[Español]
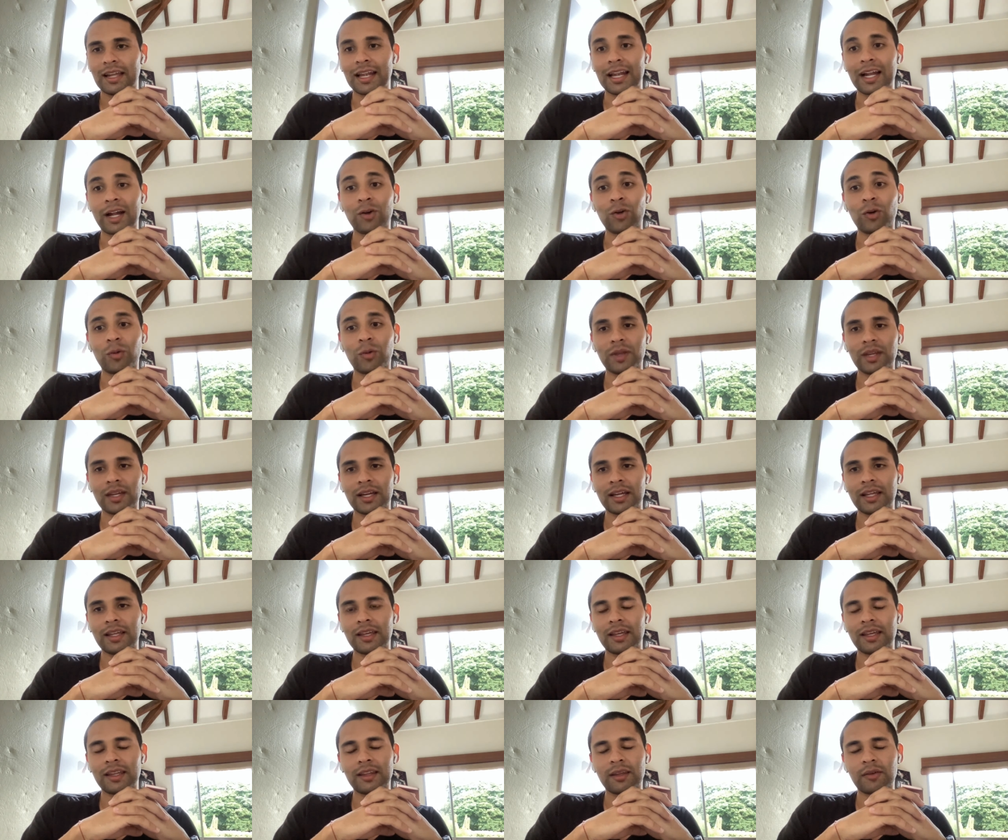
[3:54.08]
la nómina
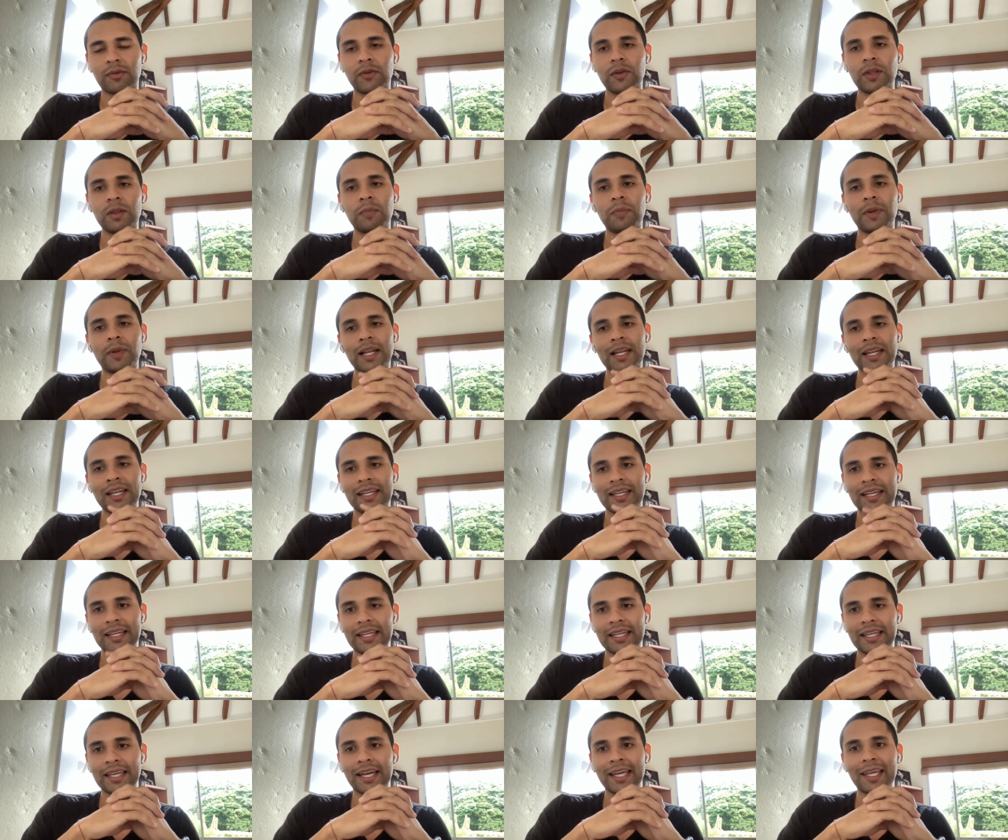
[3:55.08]
de, de Fitpal
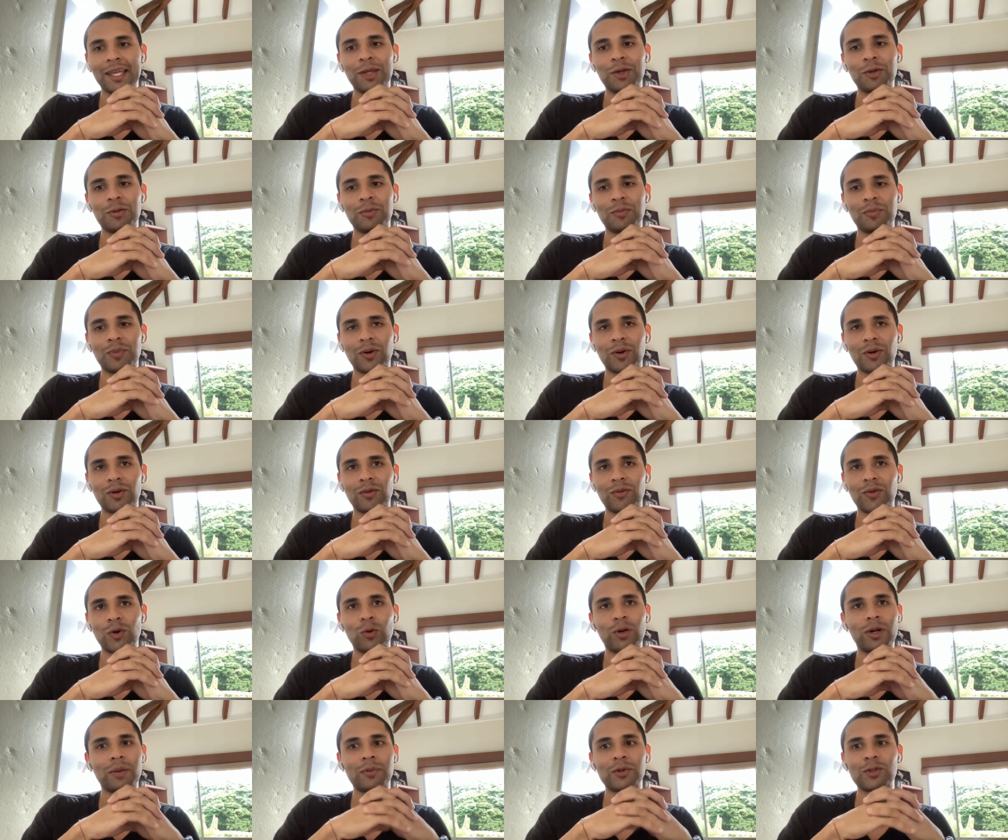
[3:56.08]
y ahí un poco
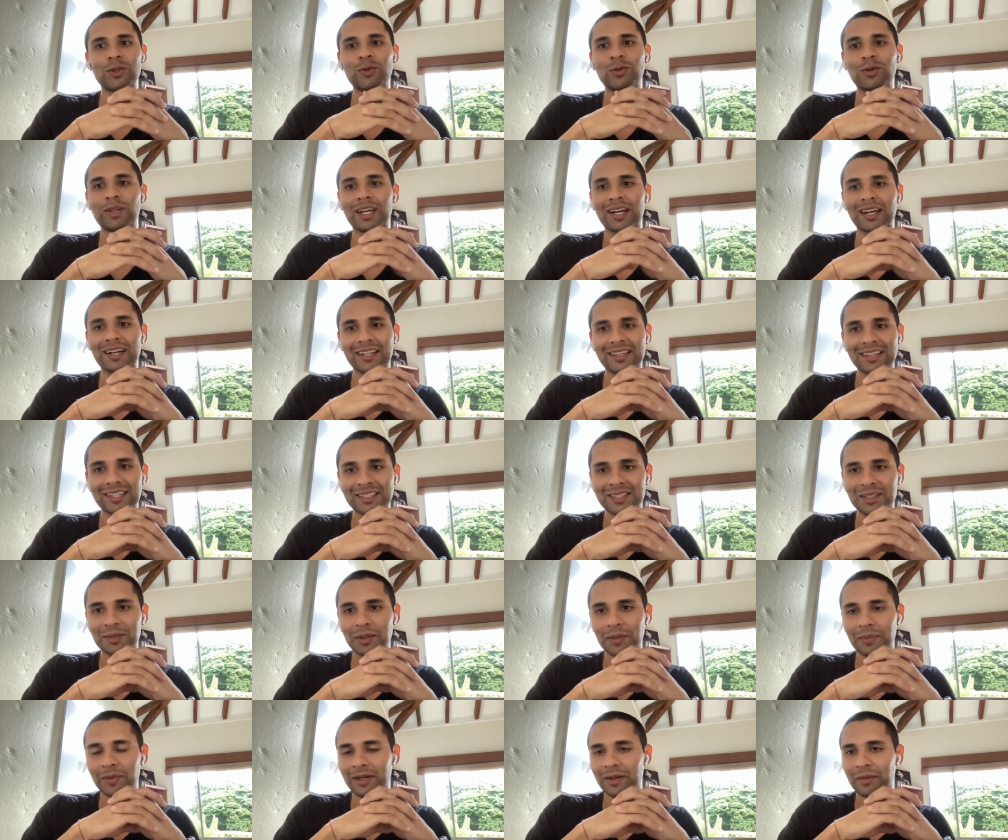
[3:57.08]
fue una oportunidad
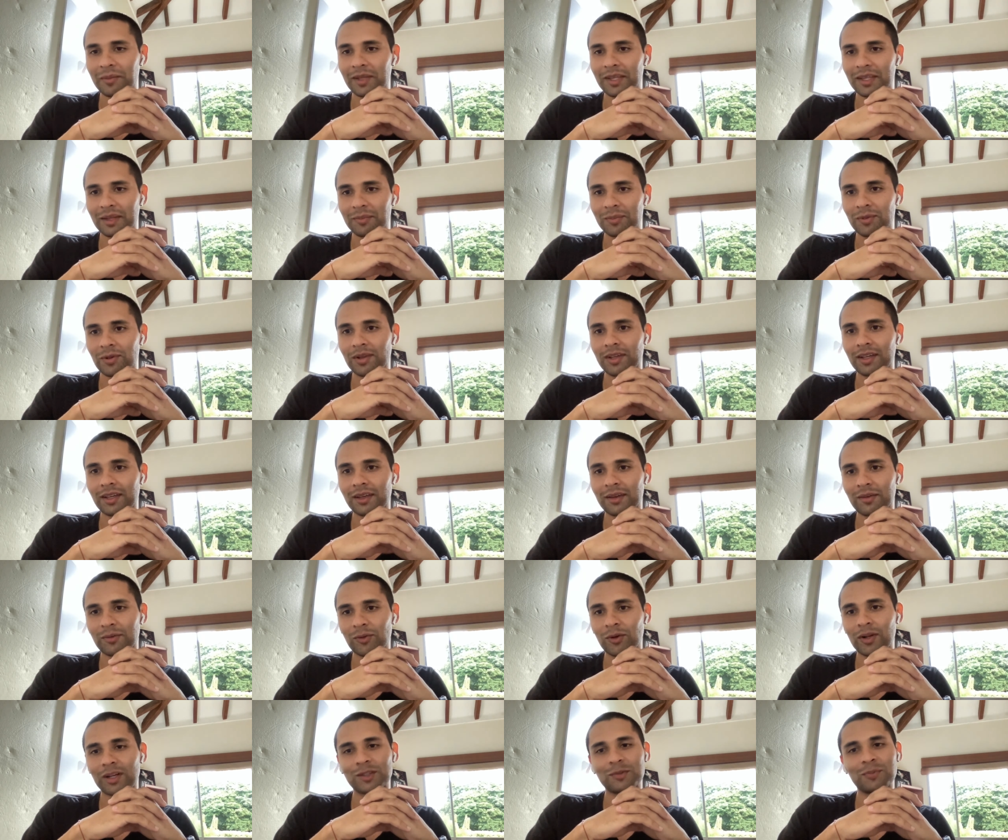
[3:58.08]
grandísima para mí
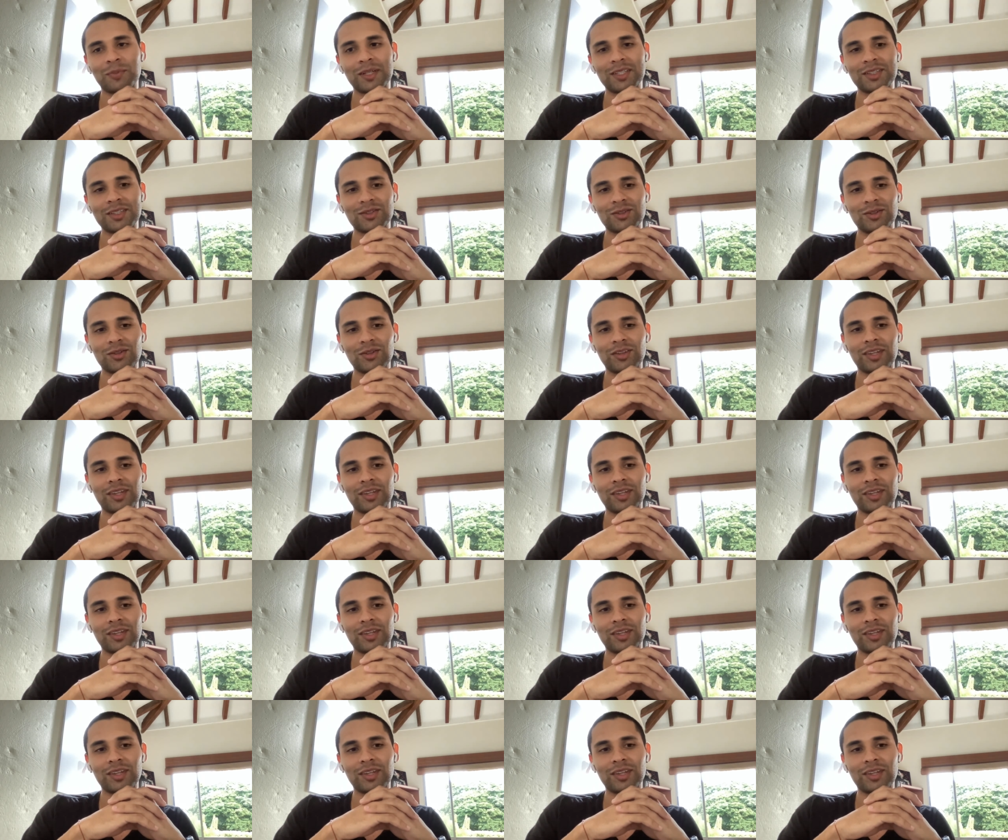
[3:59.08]
porque fue el espacio en